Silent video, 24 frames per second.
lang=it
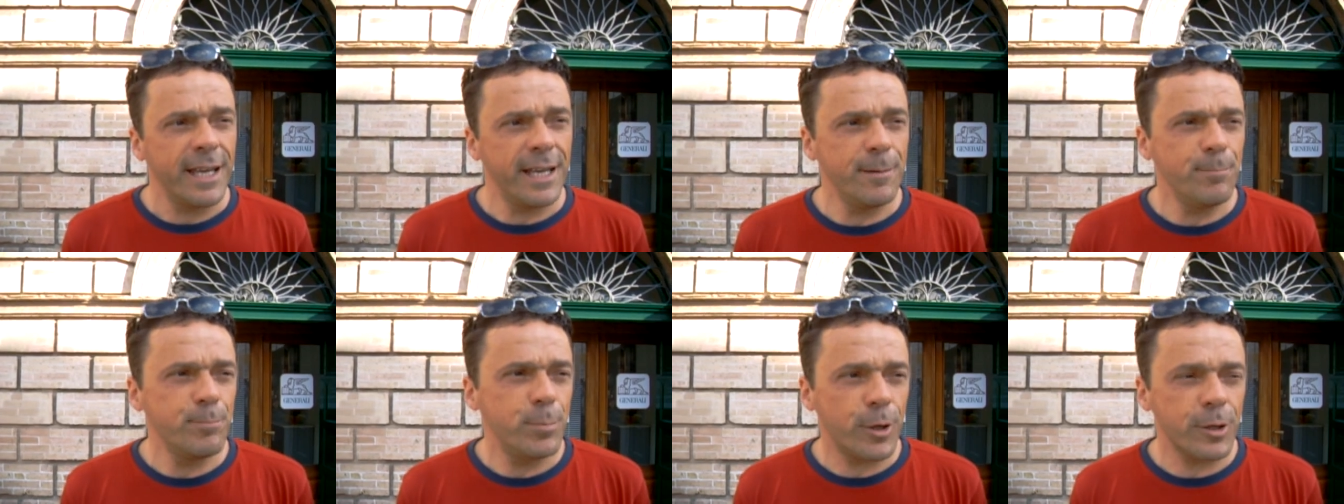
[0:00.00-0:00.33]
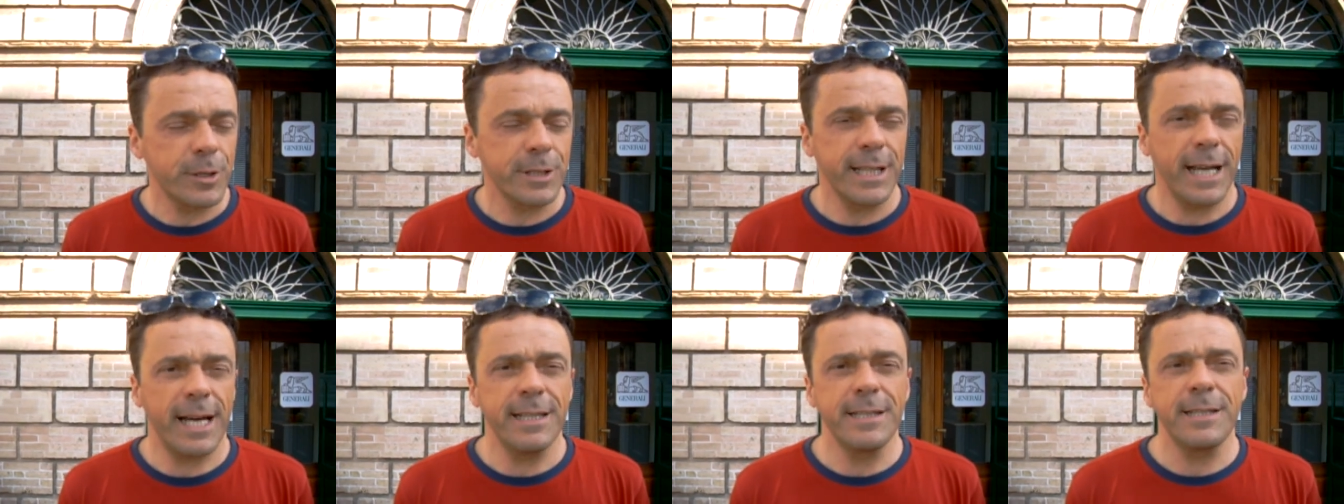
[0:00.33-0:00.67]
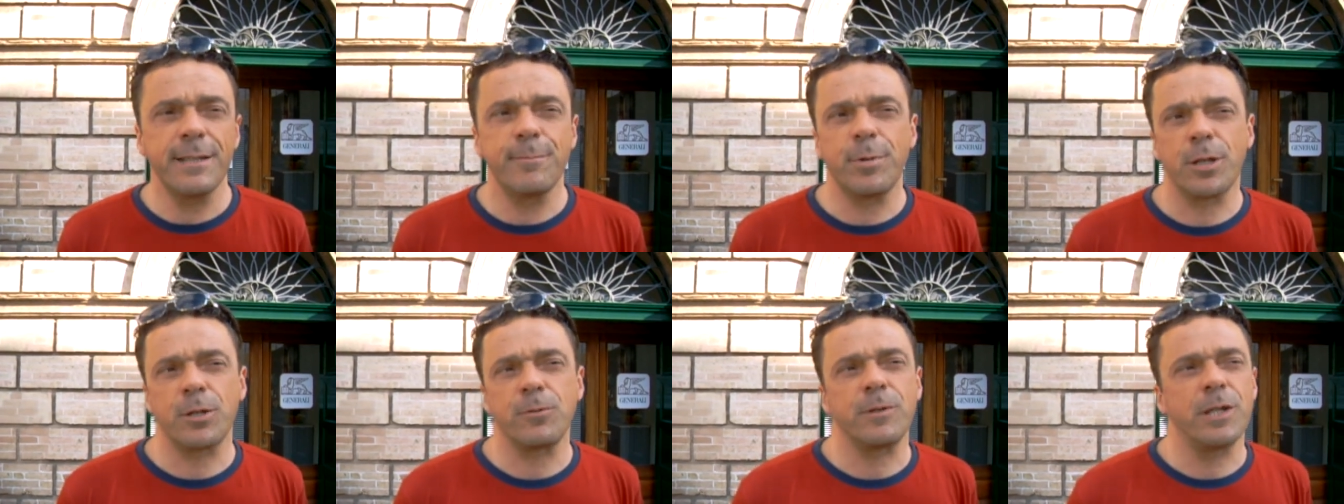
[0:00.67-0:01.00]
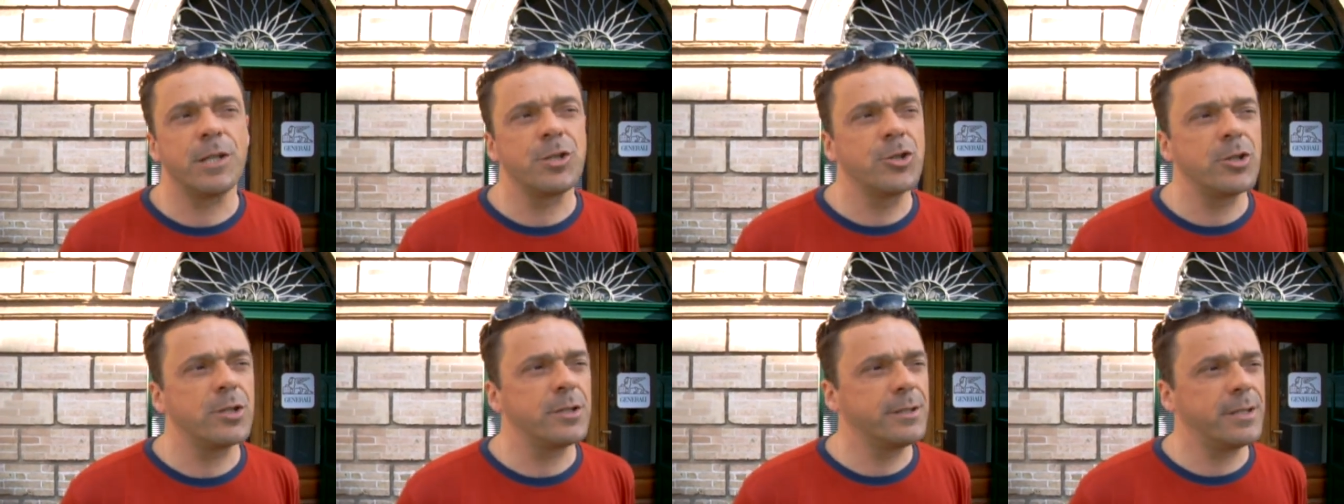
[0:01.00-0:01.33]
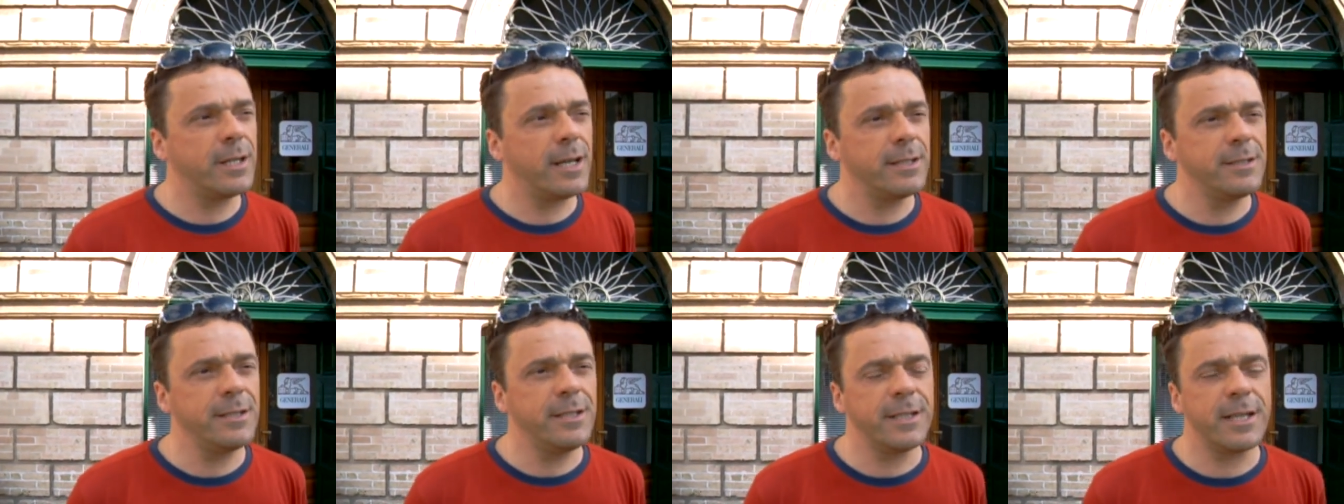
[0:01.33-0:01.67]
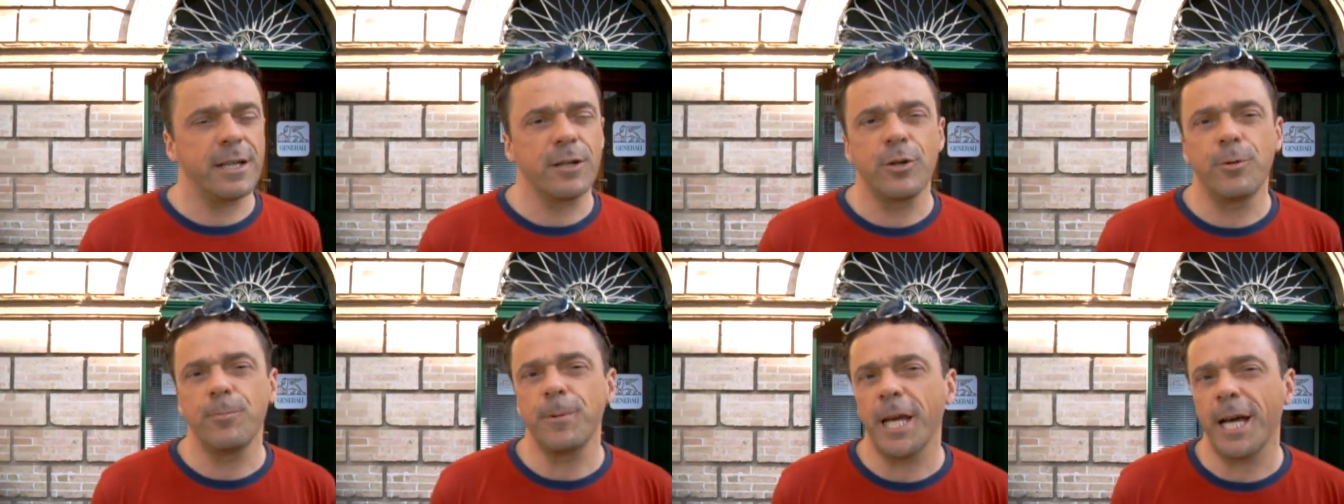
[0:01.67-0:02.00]
importante per una
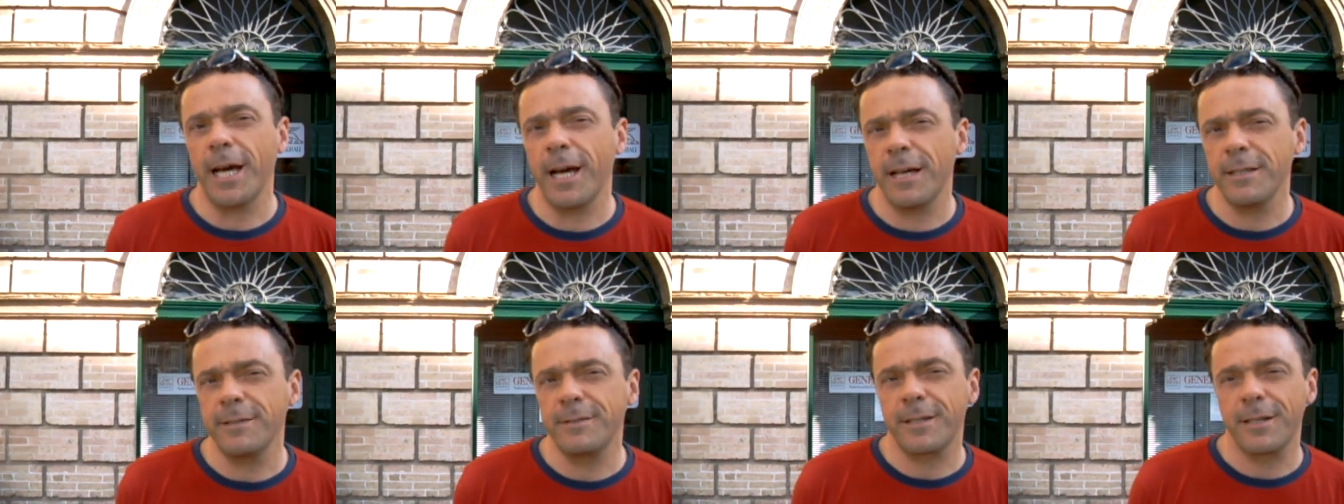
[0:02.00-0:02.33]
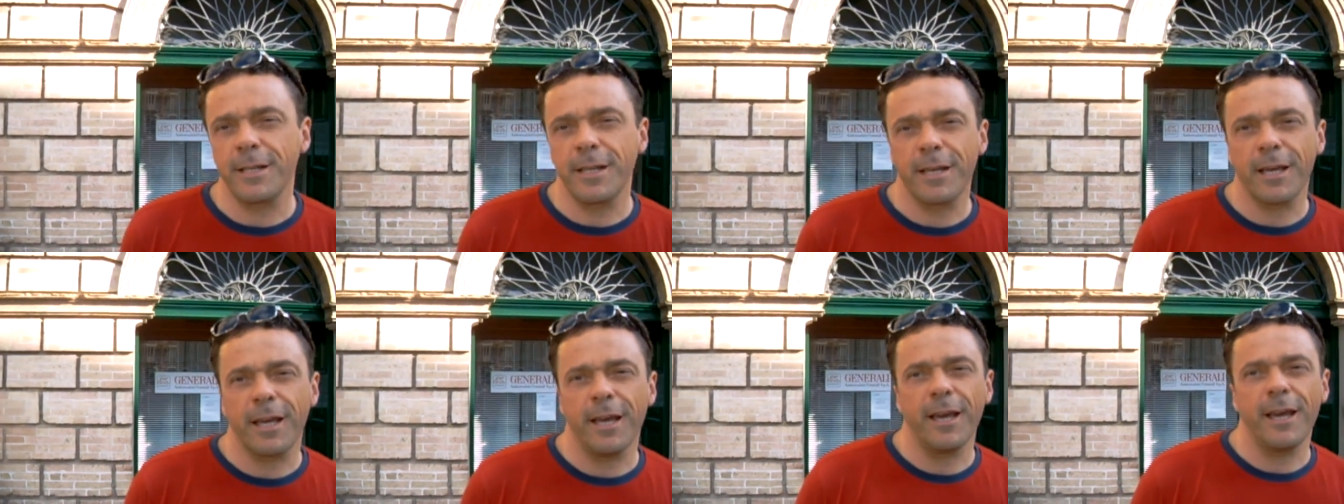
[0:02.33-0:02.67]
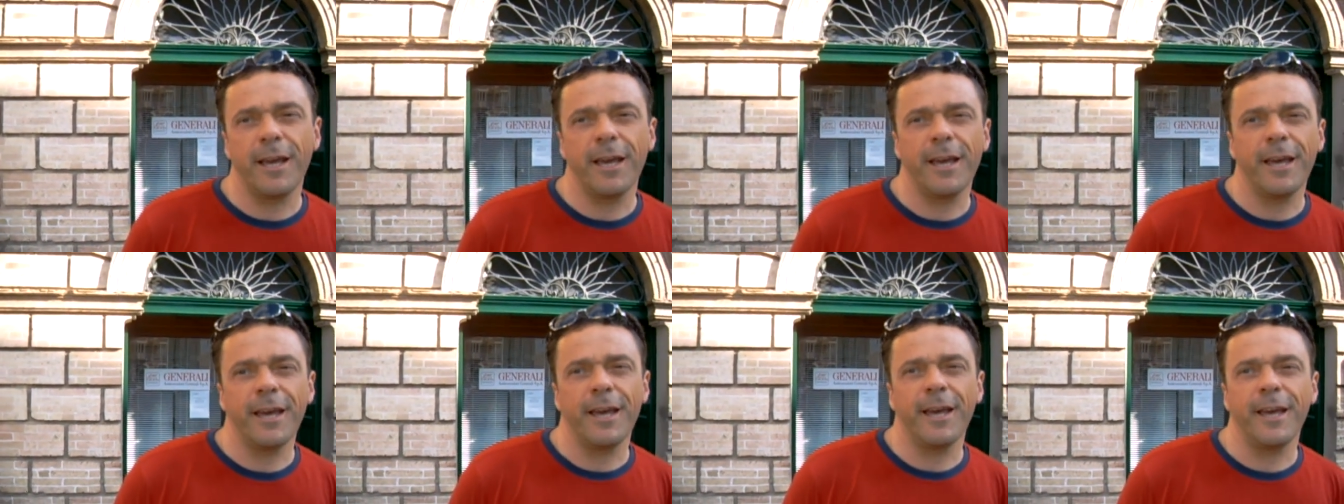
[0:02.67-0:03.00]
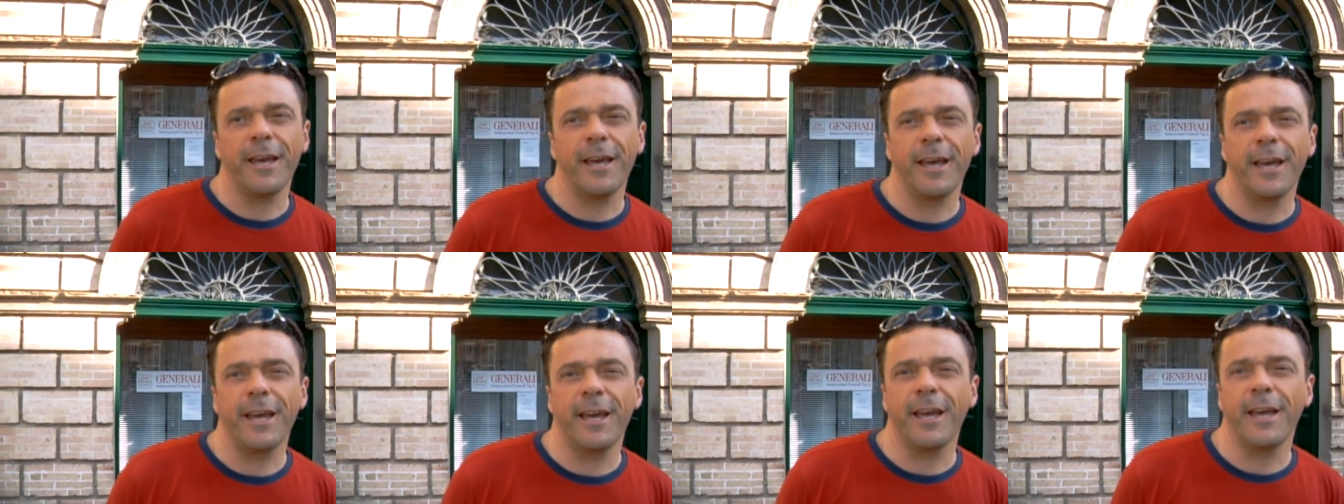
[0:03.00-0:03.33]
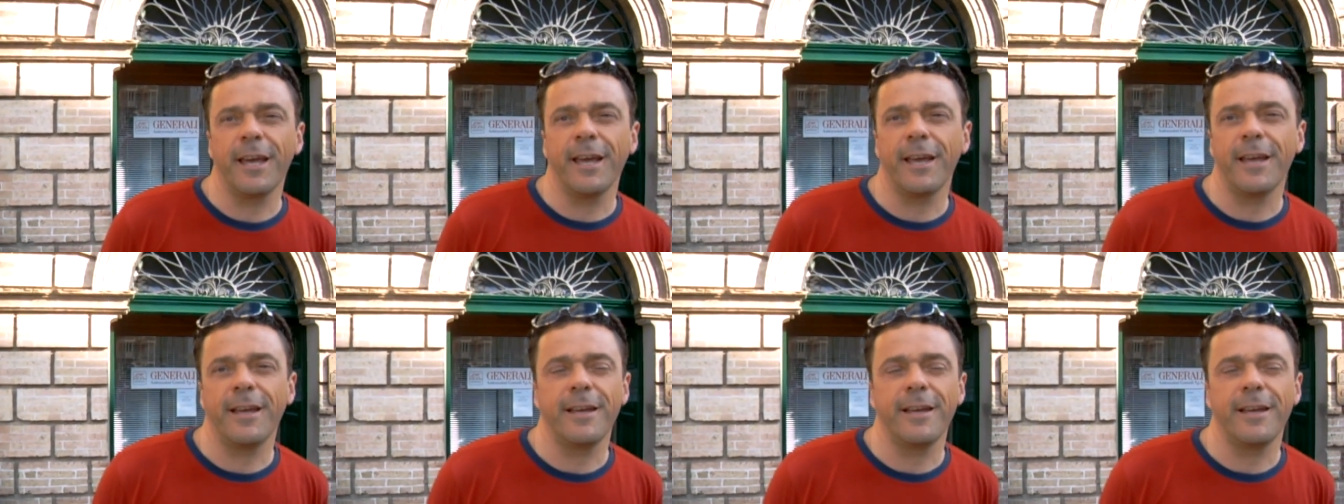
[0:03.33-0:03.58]
cittadina come Atri che